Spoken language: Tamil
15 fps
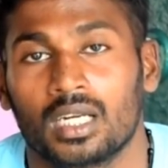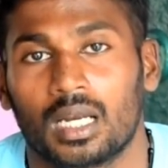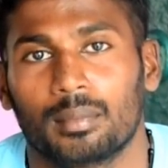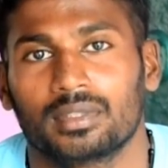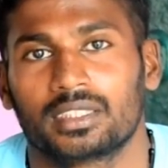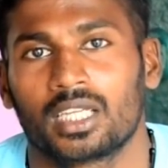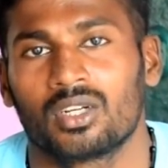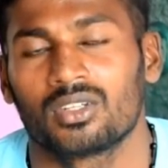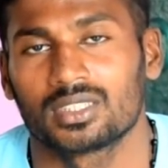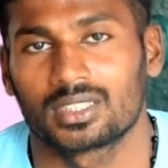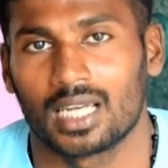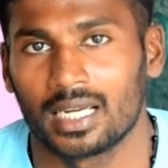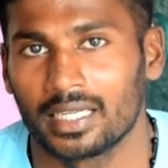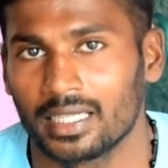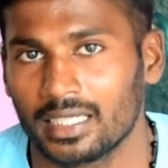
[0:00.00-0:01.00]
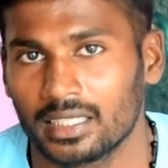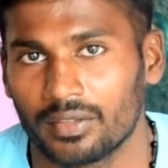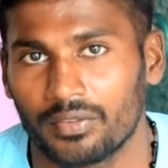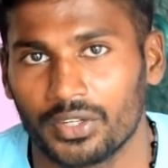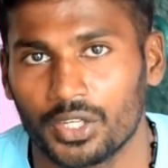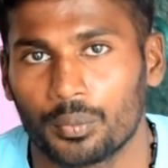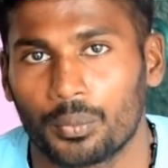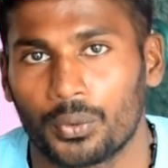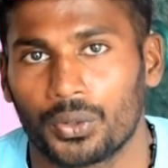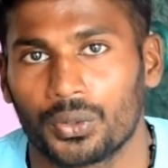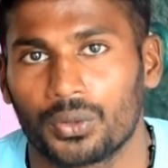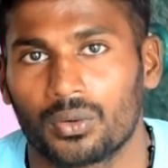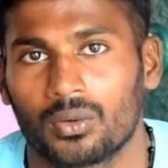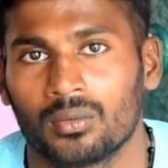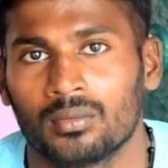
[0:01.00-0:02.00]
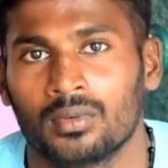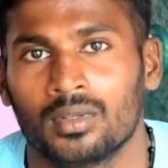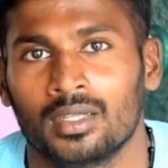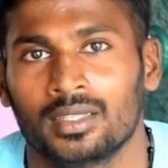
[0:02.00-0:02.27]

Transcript: நம்ம சேனலோட ஸ்டார்டிங்கில் இந்த வீடியோ போட்டிருக்கணும்